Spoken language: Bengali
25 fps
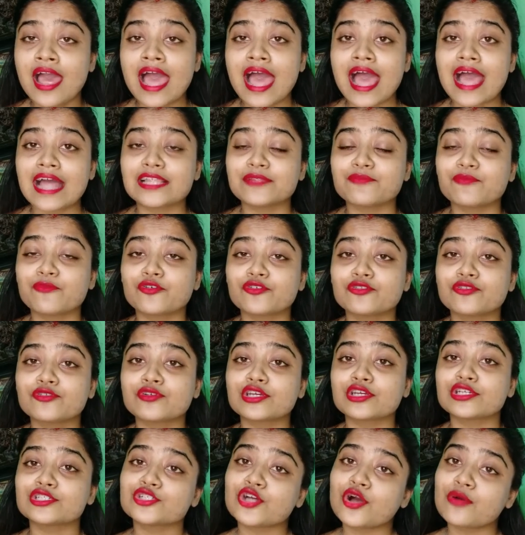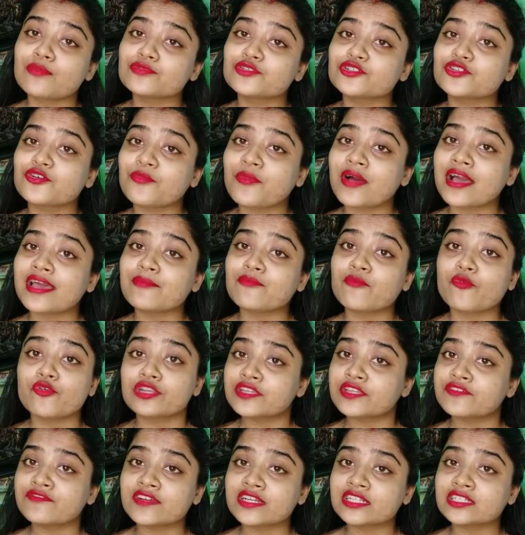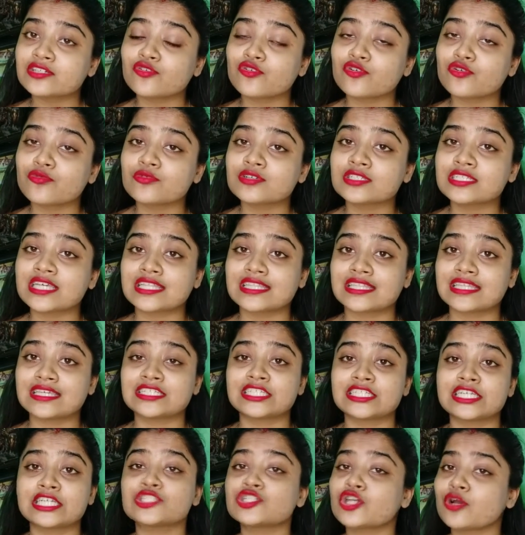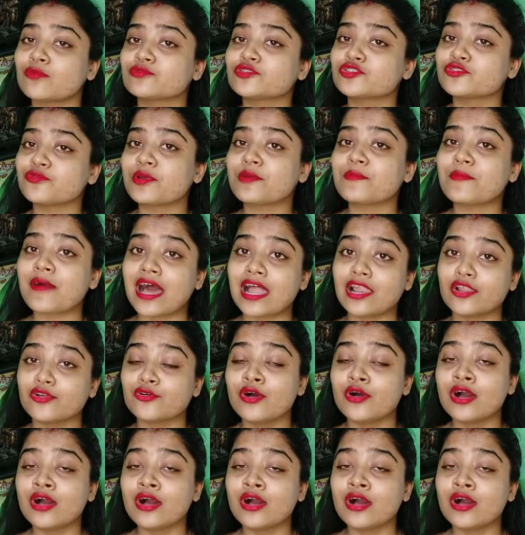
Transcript: অ্যান্ড বন্ধুকে সব সময় মোটিভেট করব যাতে সে সব সময় ভালো